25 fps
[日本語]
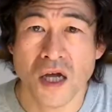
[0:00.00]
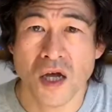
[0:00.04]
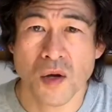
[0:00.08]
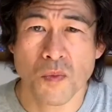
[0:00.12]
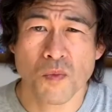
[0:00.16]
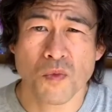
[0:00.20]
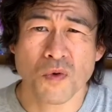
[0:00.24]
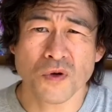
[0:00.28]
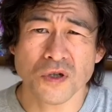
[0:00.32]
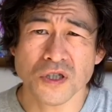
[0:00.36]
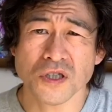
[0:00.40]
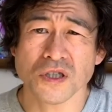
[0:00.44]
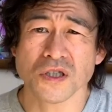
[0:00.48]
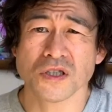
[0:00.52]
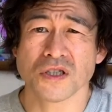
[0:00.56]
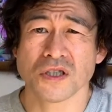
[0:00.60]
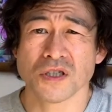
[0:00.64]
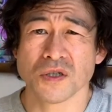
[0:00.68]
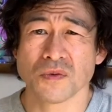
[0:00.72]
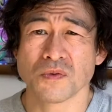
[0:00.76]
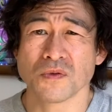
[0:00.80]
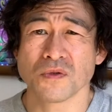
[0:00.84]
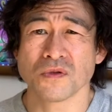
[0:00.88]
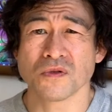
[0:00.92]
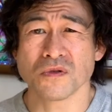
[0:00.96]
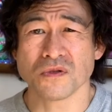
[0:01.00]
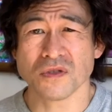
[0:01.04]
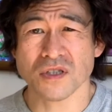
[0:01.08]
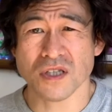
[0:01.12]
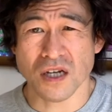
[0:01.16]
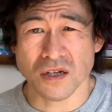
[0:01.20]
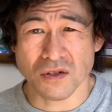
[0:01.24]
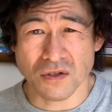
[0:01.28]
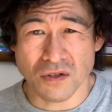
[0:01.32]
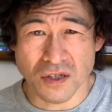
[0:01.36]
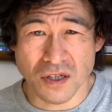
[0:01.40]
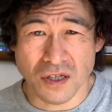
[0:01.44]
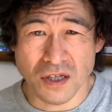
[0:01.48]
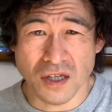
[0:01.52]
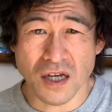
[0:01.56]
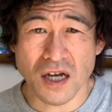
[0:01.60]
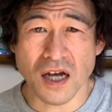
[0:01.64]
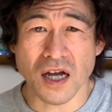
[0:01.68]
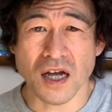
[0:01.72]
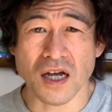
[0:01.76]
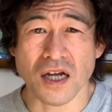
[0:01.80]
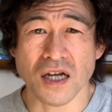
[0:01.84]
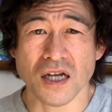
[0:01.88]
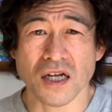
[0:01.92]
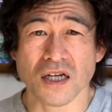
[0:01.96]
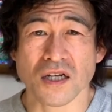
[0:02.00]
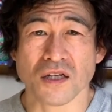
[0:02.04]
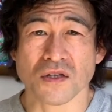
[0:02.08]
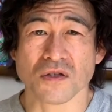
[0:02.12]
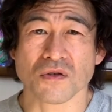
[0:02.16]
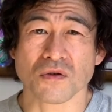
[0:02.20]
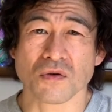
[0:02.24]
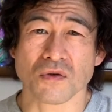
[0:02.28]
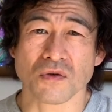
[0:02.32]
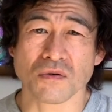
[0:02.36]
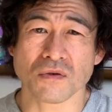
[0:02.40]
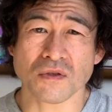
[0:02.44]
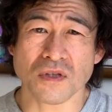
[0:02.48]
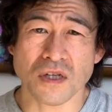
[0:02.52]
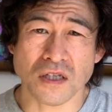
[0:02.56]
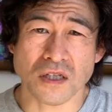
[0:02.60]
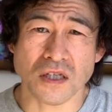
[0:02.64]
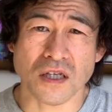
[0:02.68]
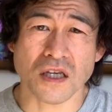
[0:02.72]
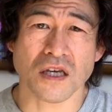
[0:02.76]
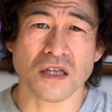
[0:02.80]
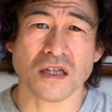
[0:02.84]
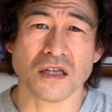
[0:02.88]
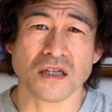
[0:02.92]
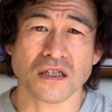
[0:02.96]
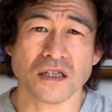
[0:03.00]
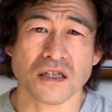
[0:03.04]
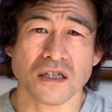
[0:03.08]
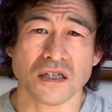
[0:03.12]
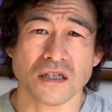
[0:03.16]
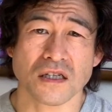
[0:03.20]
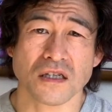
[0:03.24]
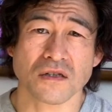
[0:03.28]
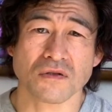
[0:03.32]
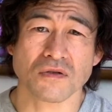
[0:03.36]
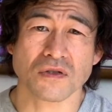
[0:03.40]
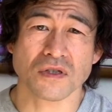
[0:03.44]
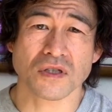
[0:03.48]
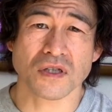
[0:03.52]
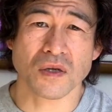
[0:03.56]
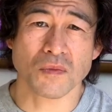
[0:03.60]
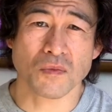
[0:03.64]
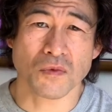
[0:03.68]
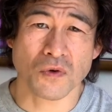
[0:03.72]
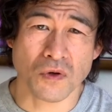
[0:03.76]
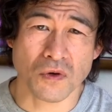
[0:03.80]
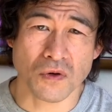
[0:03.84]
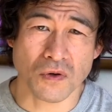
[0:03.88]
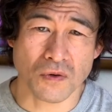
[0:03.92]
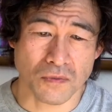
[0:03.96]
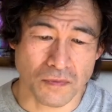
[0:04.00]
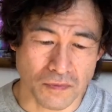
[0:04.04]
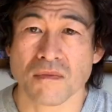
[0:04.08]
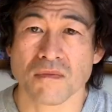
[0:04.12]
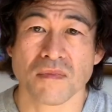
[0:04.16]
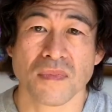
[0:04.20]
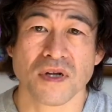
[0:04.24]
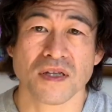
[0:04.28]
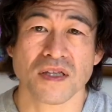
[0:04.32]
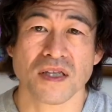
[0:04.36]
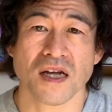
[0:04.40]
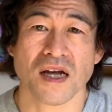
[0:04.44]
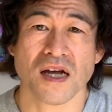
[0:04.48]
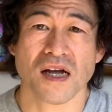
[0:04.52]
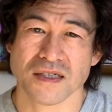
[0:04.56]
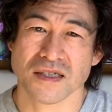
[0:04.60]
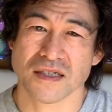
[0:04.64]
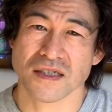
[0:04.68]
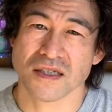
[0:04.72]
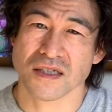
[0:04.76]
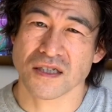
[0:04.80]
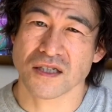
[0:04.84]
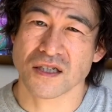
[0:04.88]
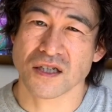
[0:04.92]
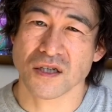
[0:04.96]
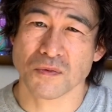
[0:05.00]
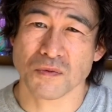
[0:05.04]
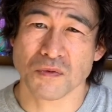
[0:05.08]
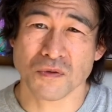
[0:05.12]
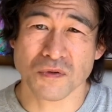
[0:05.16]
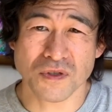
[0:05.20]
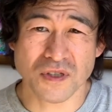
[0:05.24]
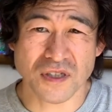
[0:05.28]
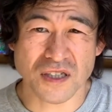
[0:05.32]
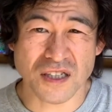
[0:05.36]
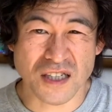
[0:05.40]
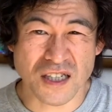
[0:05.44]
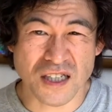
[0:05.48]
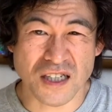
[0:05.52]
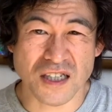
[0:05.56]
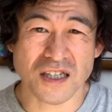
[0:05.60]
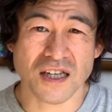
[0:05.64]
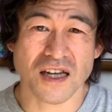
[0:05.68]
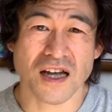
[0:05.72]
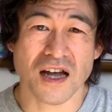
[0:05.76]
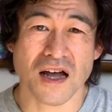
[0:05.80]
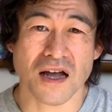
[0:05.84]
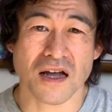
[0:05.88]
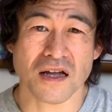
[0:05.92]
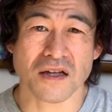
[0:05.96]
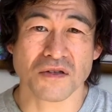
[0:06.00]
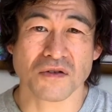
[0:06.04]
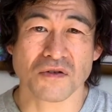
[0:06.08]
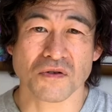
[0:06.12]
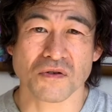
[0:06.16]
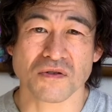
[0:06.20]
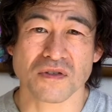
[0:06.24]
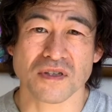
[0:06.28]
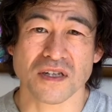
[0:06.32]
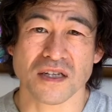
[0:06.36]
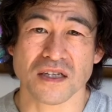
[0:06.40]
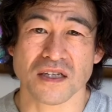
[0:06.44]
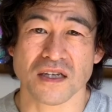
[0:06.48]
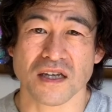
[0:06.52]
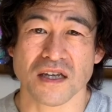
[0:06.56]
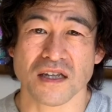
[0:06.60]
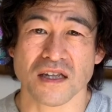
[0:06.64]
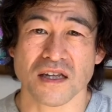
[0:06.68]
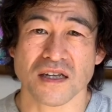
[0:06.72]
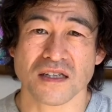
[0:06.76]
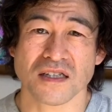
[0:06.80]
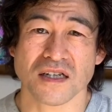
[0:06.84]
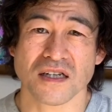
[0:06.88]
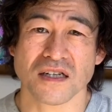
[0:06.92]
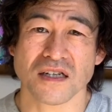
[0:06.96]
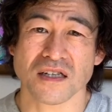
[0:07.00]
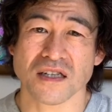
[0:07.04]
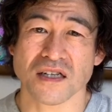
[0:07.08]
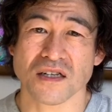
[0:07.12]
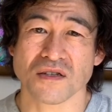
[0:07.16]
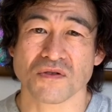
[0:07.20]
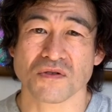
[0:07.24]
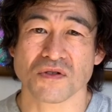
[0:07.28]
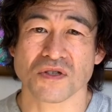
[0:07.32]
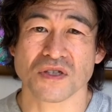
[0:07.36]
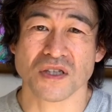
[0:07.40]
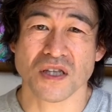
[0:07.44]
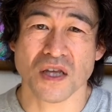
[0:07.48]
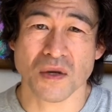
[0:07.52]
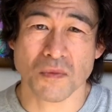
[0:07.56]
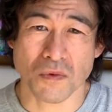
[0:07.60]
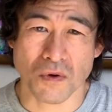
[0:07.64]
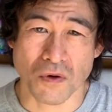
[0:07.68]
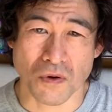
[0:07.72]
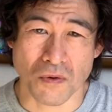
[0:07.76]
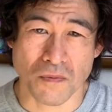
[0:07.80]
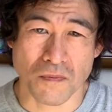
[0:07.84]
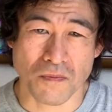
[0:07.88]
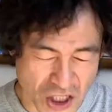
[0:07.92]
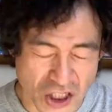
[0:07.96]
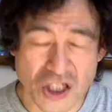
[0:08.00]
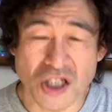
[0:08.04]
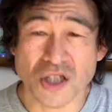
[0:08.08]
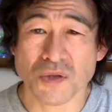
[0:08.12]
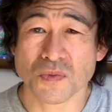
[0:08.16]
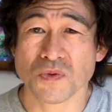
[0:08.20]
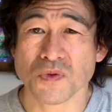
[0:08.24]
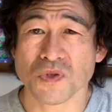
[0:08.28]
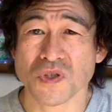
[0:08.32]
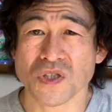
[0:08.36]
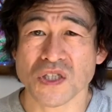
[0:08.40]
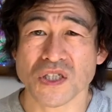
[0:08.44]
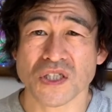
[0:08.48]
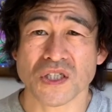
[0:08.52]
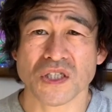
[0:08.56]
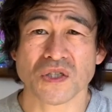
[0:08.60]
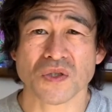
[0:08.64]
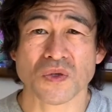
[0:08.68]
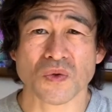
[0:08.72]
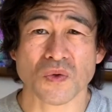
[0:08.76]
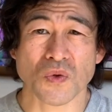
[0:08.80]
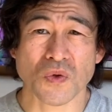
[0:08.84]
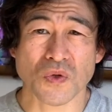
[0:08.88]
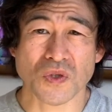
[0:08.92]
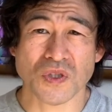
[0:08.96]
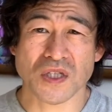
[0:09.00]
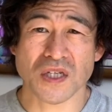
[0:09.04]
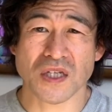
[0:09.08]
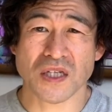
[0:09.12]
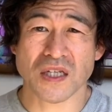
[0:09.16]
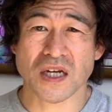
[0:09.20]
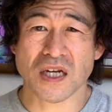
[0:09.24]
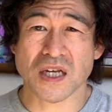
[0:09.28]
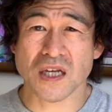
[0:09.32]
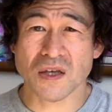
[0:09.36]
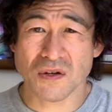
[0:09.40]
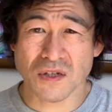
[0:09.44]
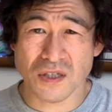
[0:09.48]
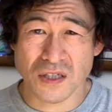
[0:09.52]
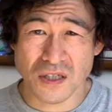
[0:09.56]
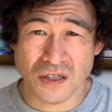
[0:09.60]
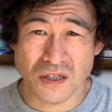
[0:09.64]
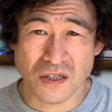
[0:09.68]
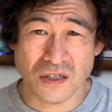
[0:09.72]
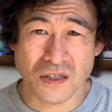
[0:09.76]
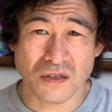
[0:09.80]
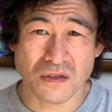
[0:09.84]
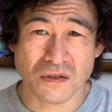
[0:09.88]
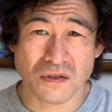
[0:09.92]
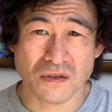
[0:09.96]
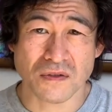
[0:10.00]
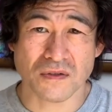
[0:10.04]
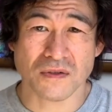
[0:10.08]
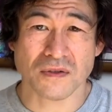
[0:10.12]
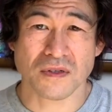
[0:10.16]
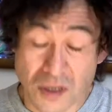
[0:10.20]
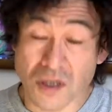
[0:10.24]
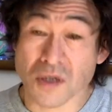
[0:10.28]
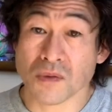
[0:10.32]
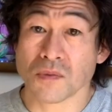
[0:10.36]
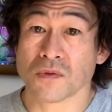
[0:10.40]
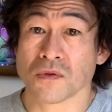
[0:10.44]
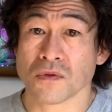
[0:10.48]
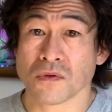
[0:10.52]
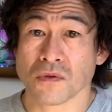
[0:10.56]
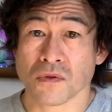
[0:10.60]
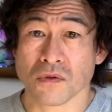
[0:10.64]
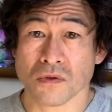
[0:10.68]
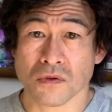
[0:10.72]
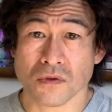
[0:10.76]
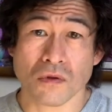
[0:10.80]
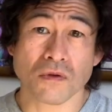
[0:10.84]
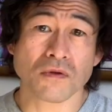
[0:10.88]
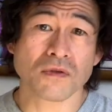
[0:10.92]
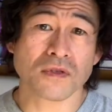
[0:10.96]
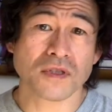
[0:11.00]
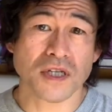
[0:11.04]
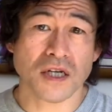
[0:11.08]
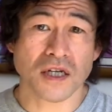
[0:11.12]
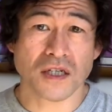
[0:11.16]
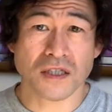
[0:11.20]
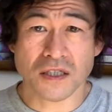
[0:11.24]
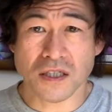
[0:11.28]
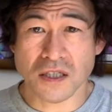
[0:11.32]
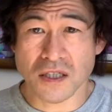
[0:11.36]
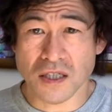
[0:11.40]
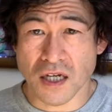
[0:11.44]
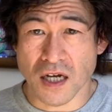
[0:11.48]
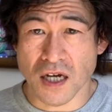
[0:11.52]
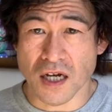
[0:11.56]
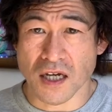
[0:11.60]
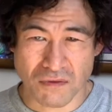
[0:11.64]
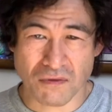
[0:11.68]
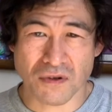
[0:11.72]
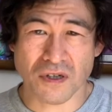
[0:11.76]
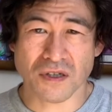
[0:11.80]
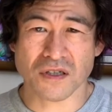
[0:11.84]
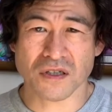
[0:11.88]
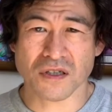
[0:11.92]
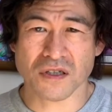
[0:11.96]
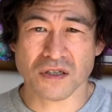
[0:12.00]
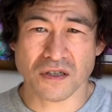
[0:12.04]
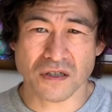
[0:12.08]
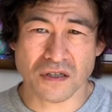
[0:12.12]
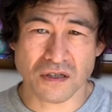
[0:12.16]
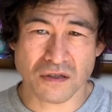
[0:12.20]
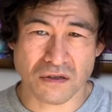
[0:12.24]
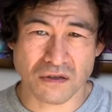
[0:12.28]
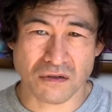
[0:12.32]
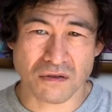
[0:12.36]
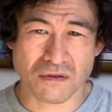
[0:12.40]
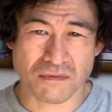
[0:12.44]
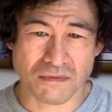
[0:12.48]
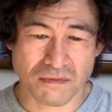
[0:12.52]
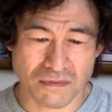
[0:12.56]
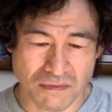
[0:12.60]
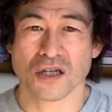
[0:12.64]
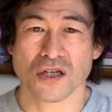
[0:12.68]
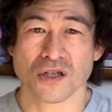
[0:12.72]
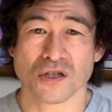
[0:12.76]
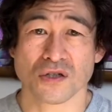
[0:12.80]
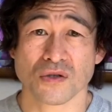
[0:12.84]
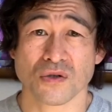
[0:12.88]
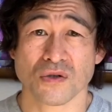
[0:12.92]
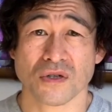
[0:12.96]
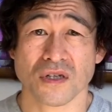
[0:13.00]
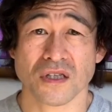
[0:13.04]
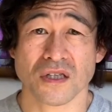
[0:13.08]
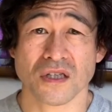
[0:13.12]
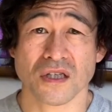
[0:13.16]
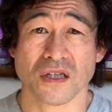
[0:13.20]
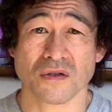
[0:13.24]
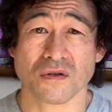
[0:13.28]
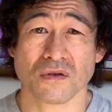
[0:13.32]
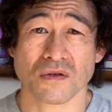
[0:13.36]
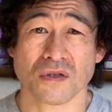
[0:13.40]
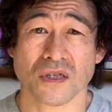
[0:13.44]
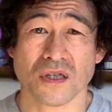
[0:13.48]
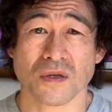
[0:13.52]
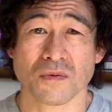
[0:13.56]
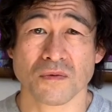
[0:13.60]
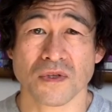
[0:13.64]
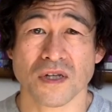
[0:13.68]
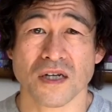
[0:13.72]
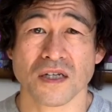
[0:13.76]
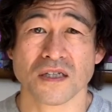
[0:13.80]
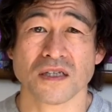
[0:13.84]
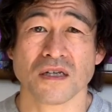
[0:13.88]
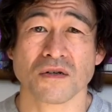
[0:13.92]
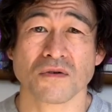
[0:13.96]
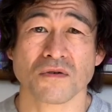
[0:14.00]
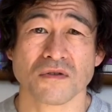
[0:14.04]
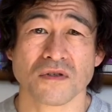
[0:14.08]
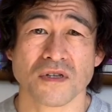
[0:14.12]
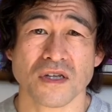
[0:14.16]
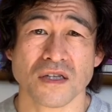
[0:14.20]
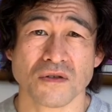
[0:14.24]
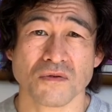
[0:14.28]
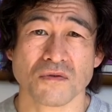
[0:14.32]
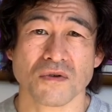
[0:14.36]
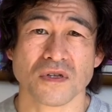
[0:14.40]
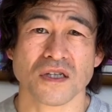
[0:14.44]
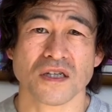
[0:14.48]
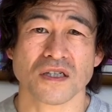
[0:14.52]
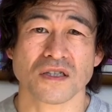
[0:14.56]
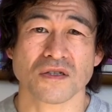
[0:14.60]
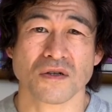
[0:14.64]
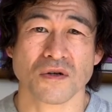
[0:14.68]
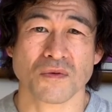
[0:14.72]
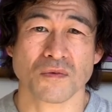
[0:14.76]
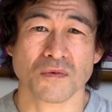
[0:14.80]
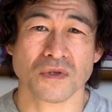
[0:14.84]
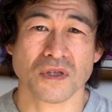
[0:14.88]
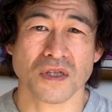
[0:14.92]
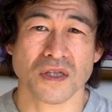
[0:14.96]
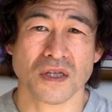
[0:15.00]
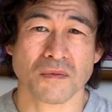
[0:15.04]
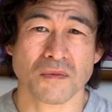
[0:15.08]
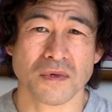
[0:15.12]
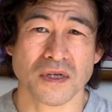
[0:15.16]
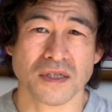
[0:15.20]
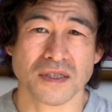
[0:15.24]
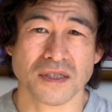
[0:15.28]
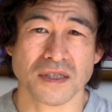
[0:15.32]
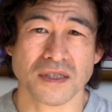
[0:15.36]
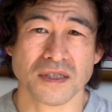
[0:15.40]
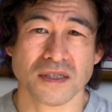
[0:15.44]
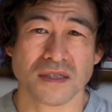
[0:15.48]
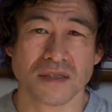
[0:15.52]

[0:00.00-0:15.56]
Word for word: もし自分の作品がどんなにけなされたとしてもまた自分自身がどんなにけなされたとしても自分自身の個性だけは信じる自分の存在自体は信じるそれってとっても大事なことだと私は思っています